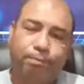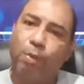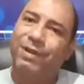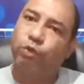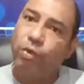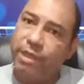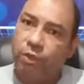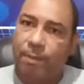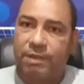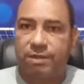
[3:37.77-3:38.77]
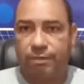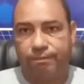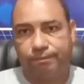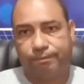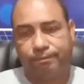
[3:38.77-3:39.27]
Pô, mas doído, parceiro.
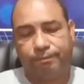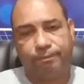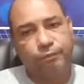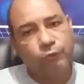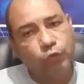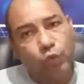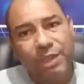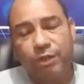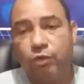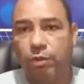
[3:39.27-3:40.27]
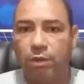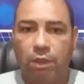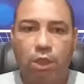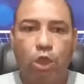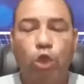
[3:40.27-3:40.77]
Doído.
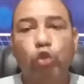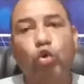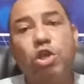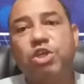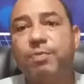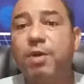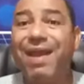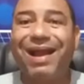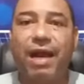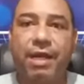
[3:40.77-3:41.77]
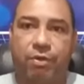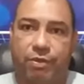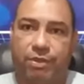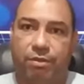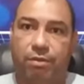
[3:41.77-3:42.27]
Dois times
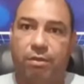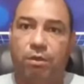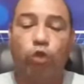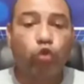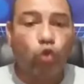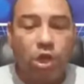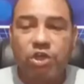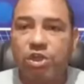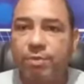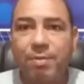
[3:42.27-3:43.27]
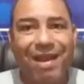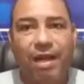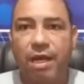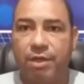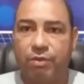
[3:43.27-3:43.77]
mecânicos. Dois times
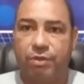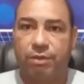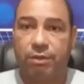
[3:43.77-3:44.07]
mecânicos.